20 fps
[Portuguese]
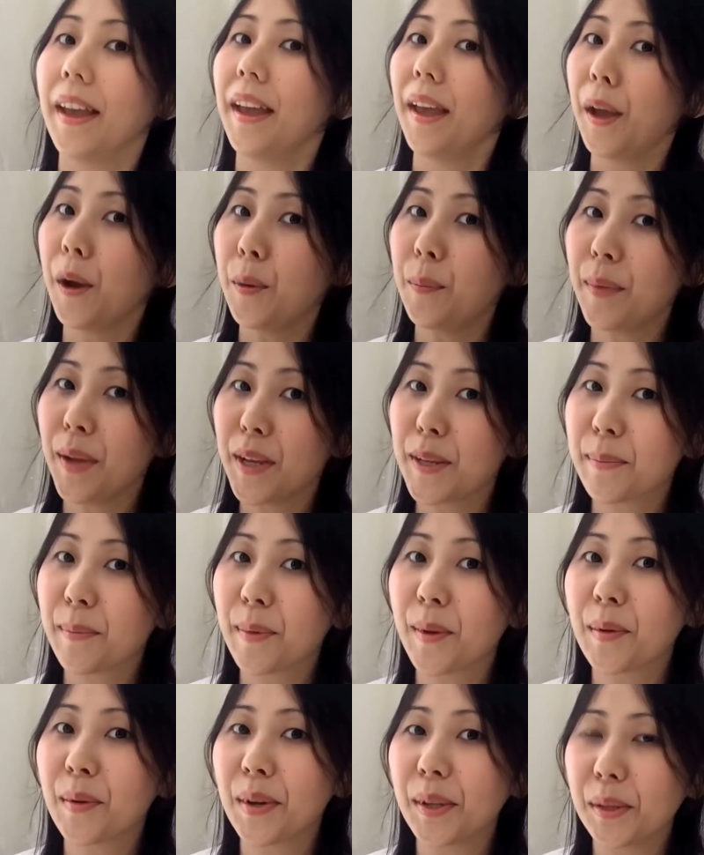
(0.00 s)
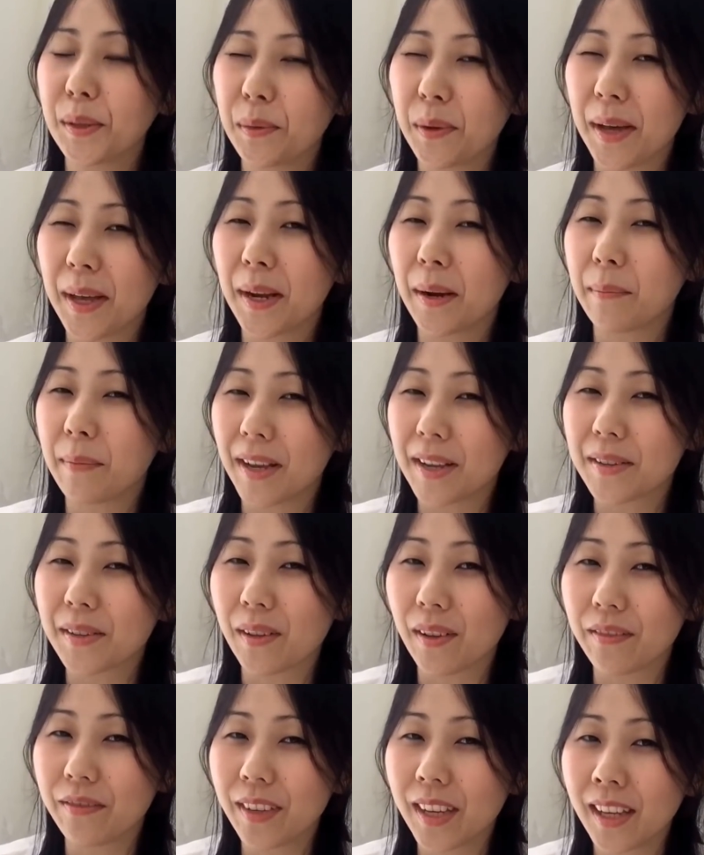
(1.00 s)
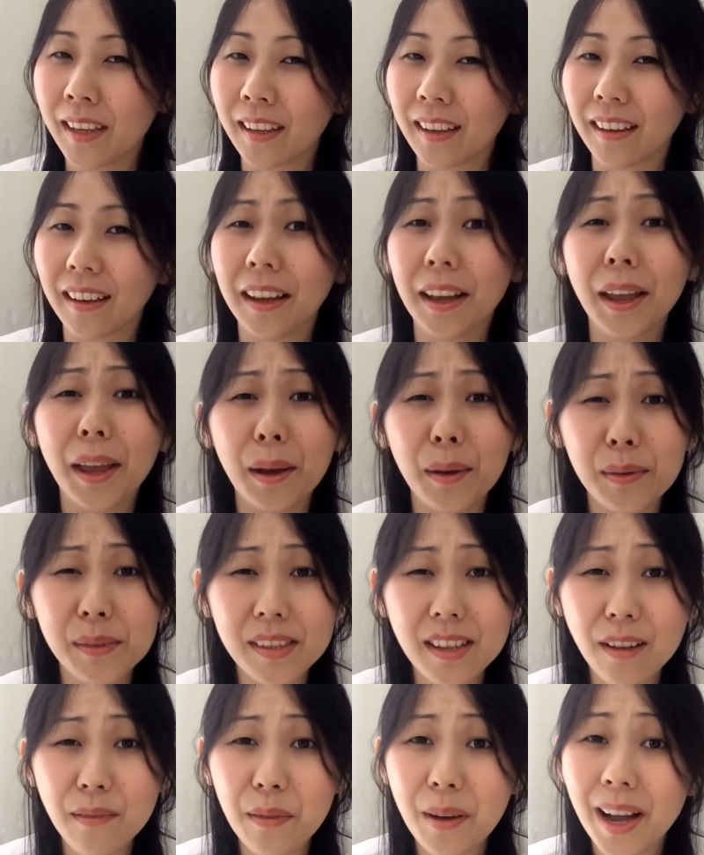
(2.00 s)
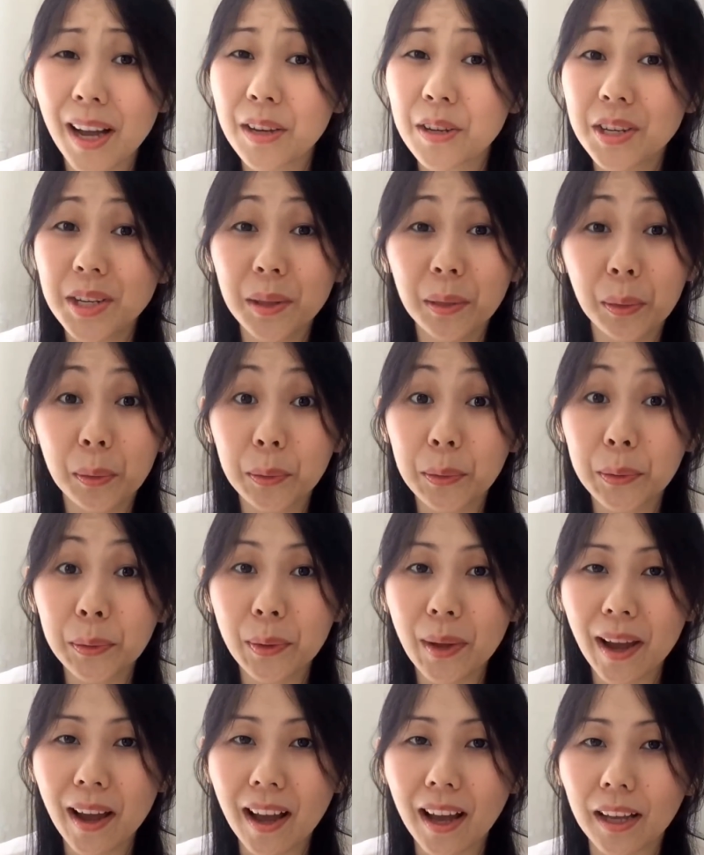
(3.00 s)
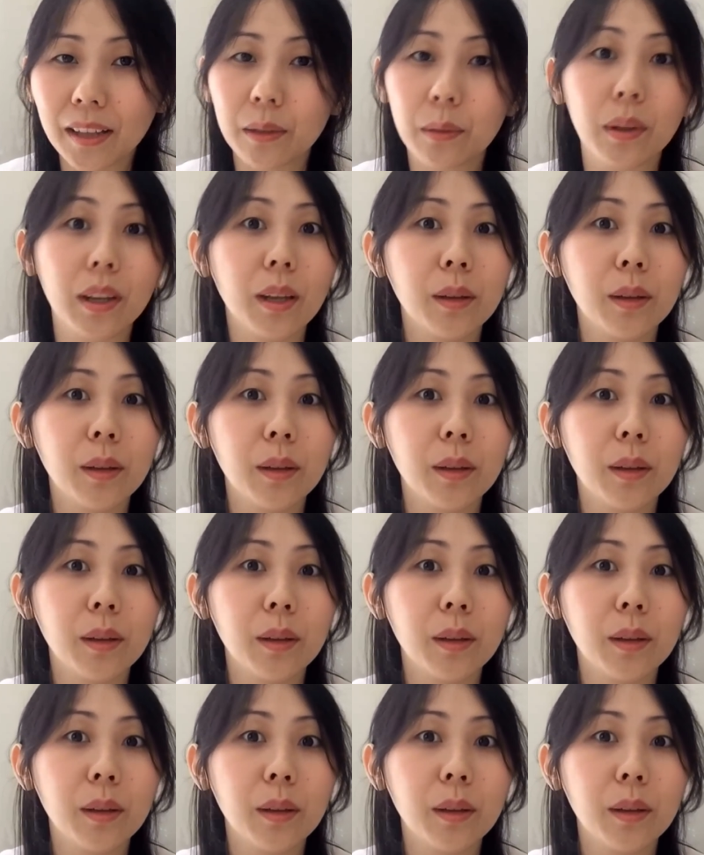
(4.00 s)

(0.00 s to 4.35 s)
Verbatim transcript: Eu mesma, quando era mais novinha, eu usava o hashi tudo errado.